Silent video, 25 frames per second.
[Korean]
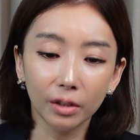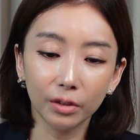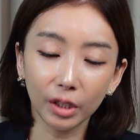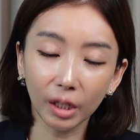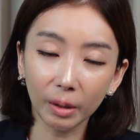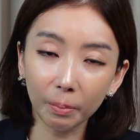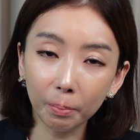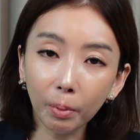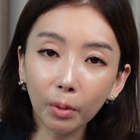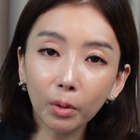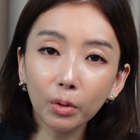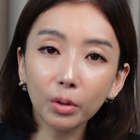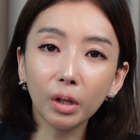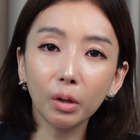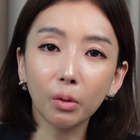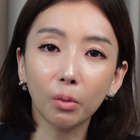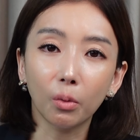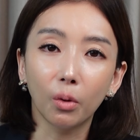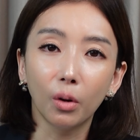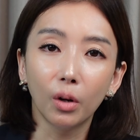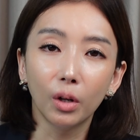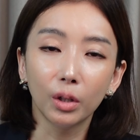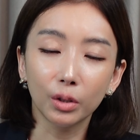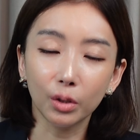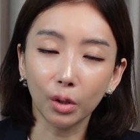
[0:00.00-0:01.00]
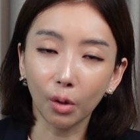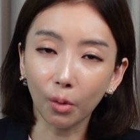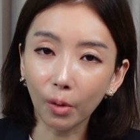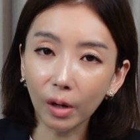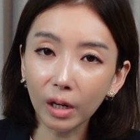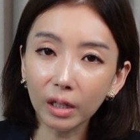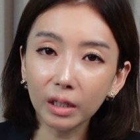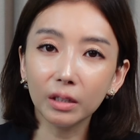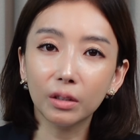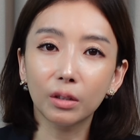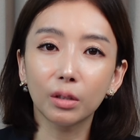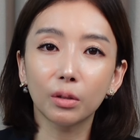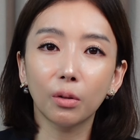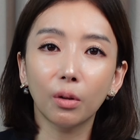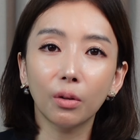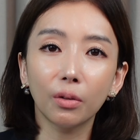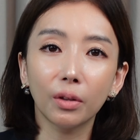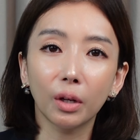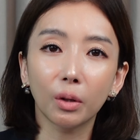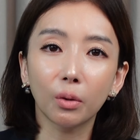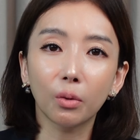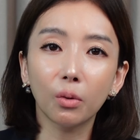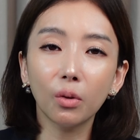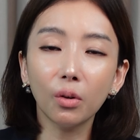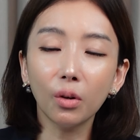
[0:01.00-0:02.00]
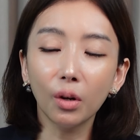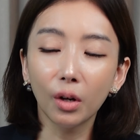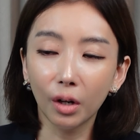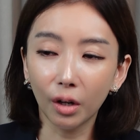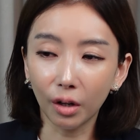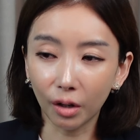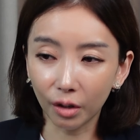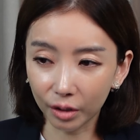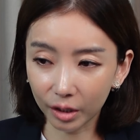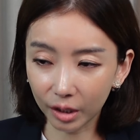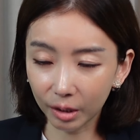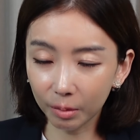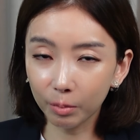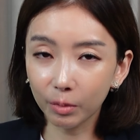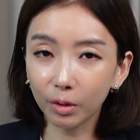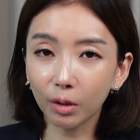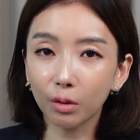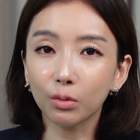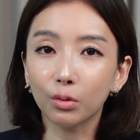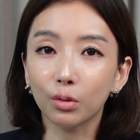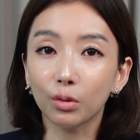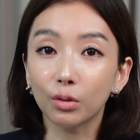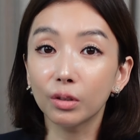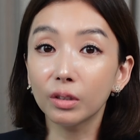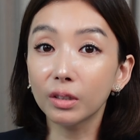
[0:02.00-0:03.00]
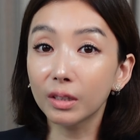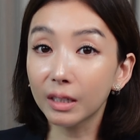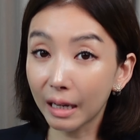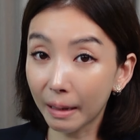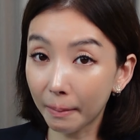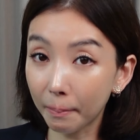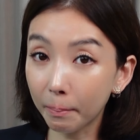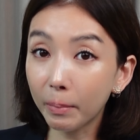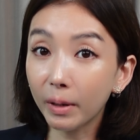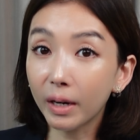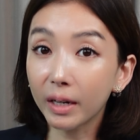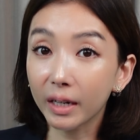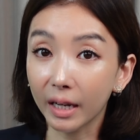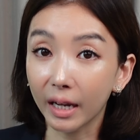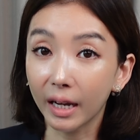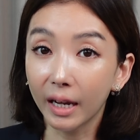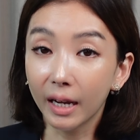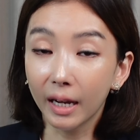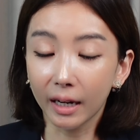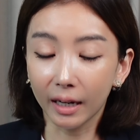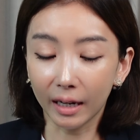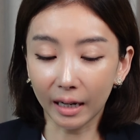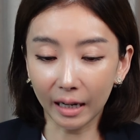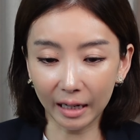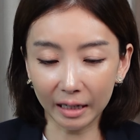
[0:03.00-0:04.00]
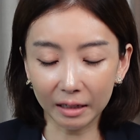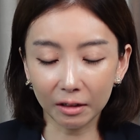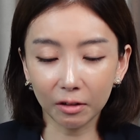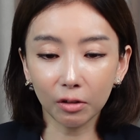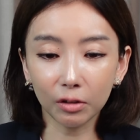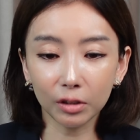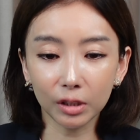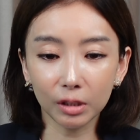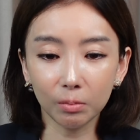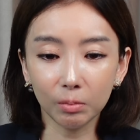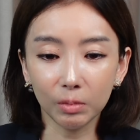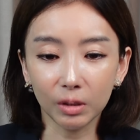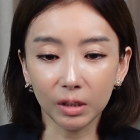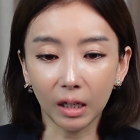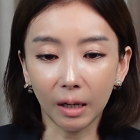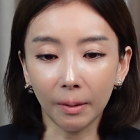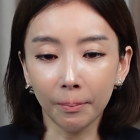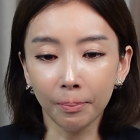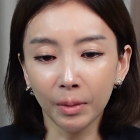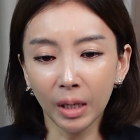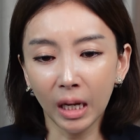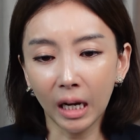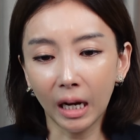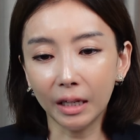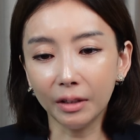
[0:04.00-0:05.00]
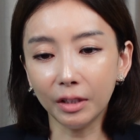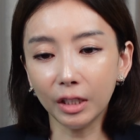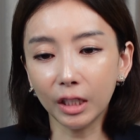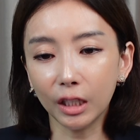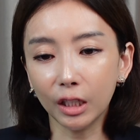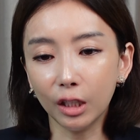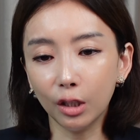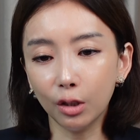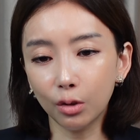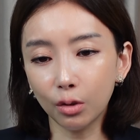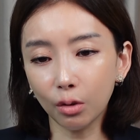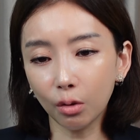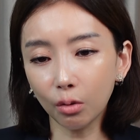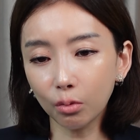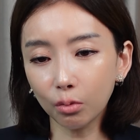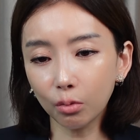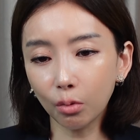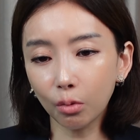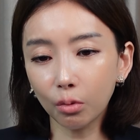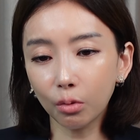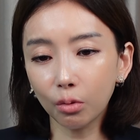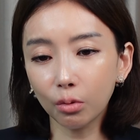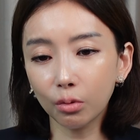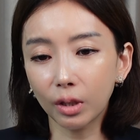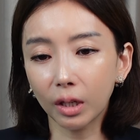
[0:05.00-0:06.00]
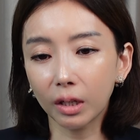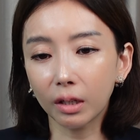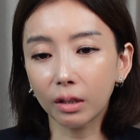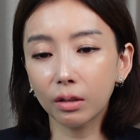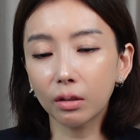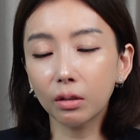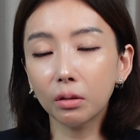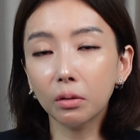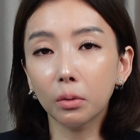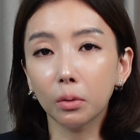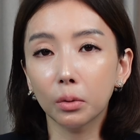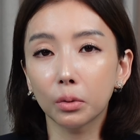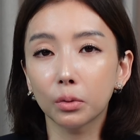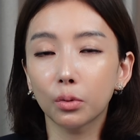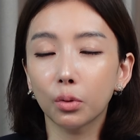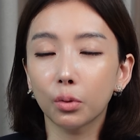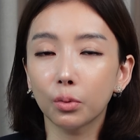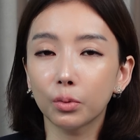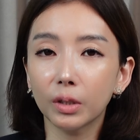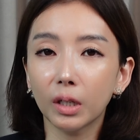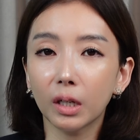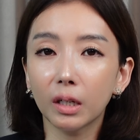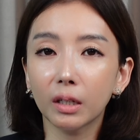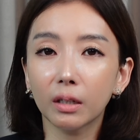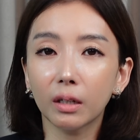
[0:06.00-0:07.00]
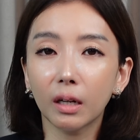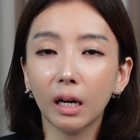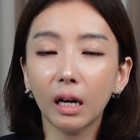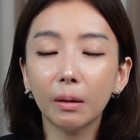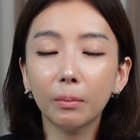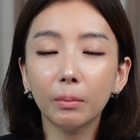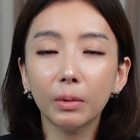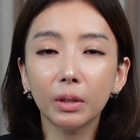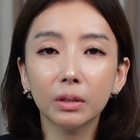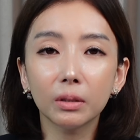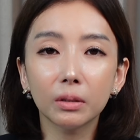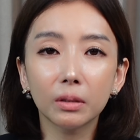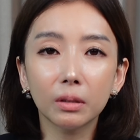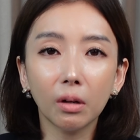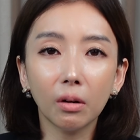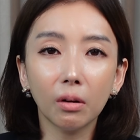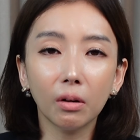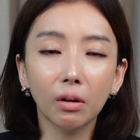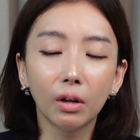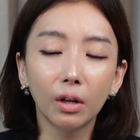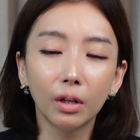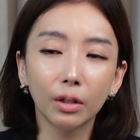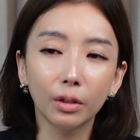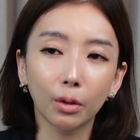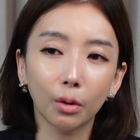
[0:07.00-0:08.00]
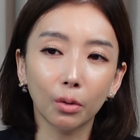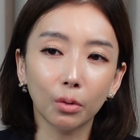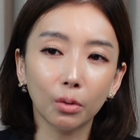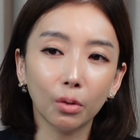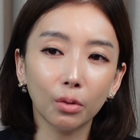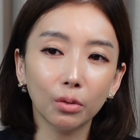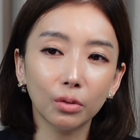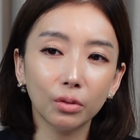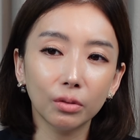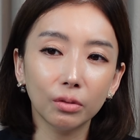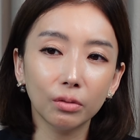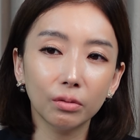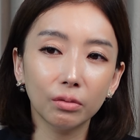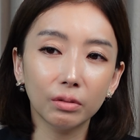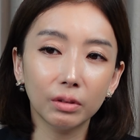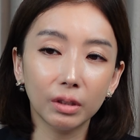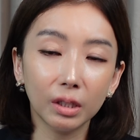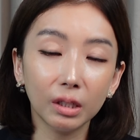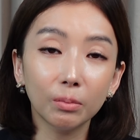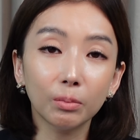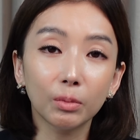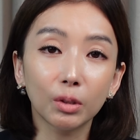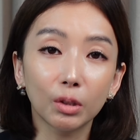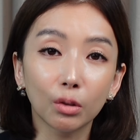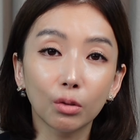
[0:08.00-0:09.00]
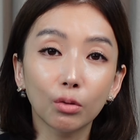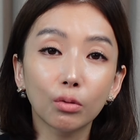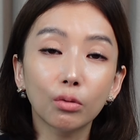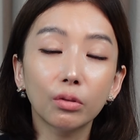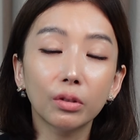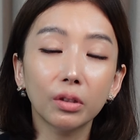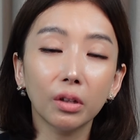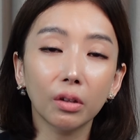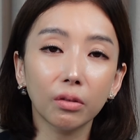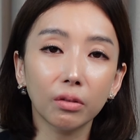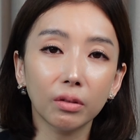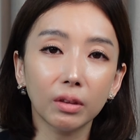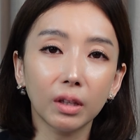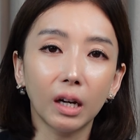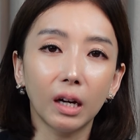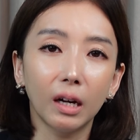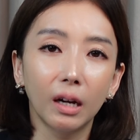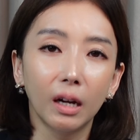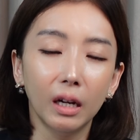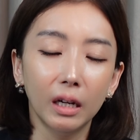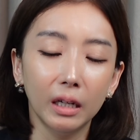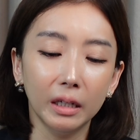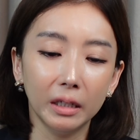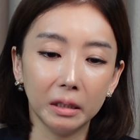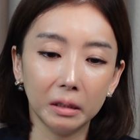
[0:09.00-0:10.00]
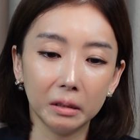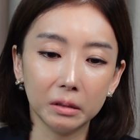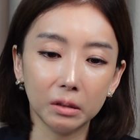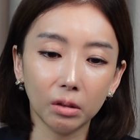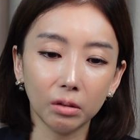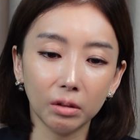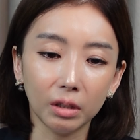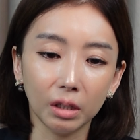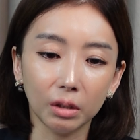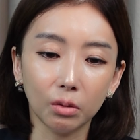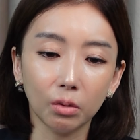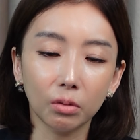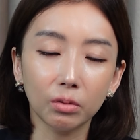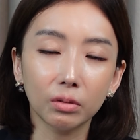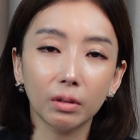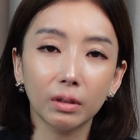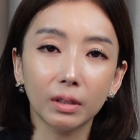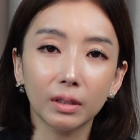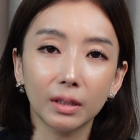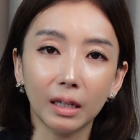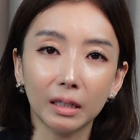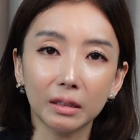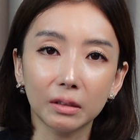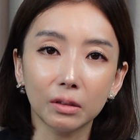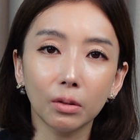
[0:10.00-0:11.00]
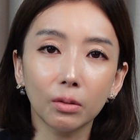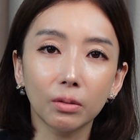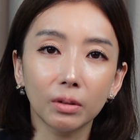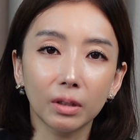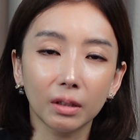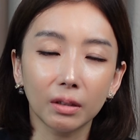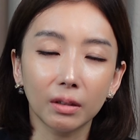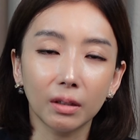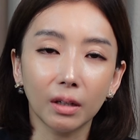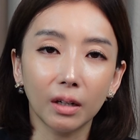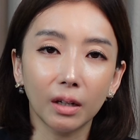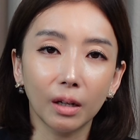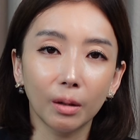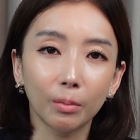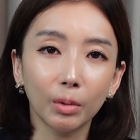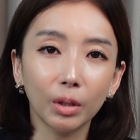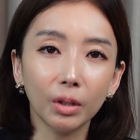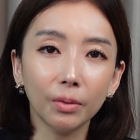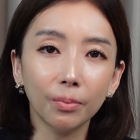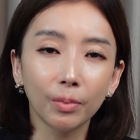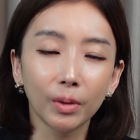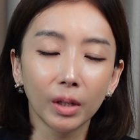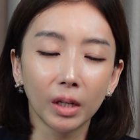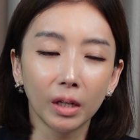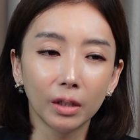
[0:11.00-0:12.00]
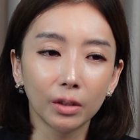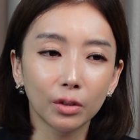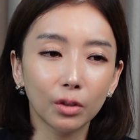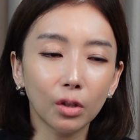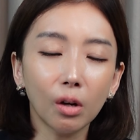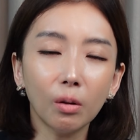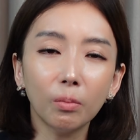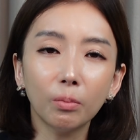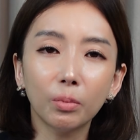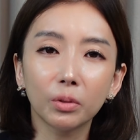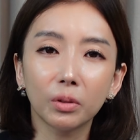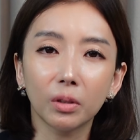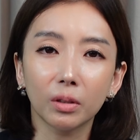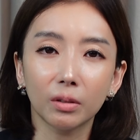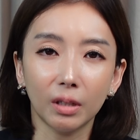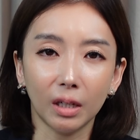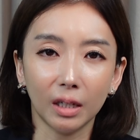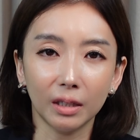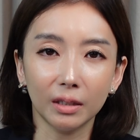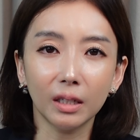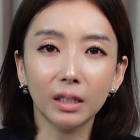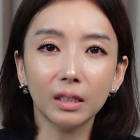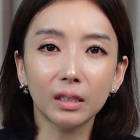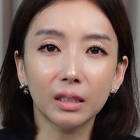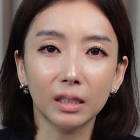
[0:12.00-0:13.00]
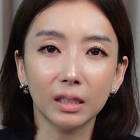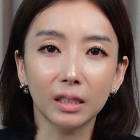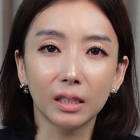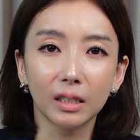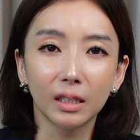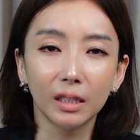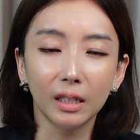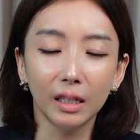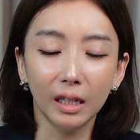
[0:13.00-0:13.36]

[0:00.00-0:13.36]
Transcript: 체포되고 정황이 드러나고 어, 김경수는 깜빵에 간 것입니다. 아니 이 정도로 댓글로 조작하면서 여론팀을 꾸렸다 이래서 대통령이 당선됐다라면 처음부터 다다시